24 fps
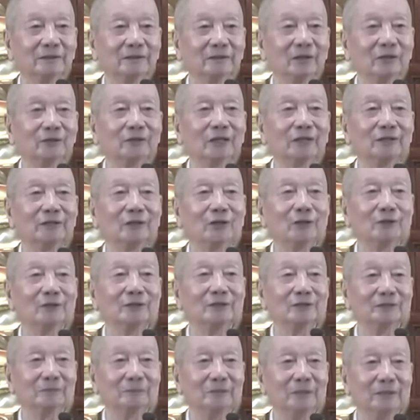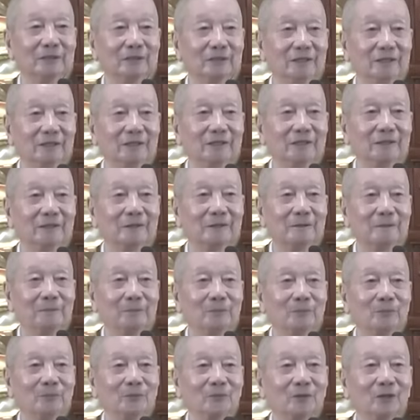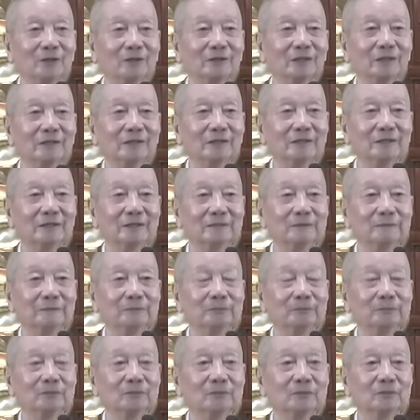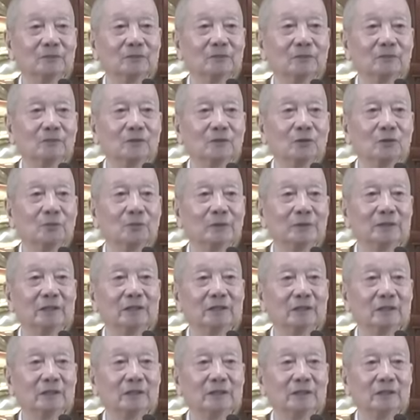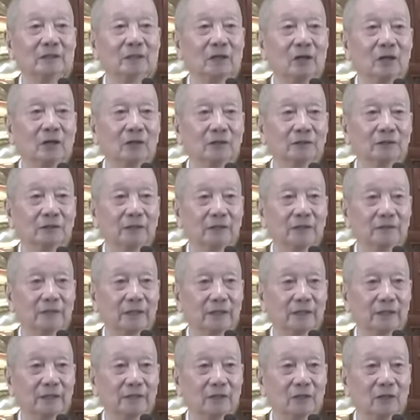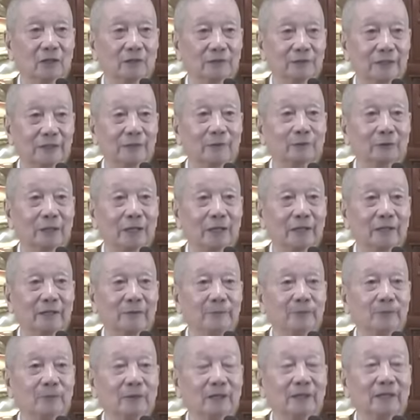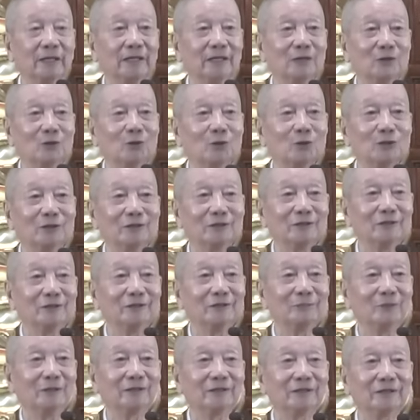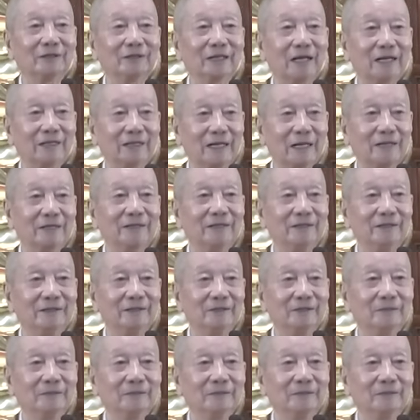họ thấy họ đường bình yên cho nên lúc bây giờ đó họ trở thành họ theo ta cái này là con đường đức phật thích ca đã đi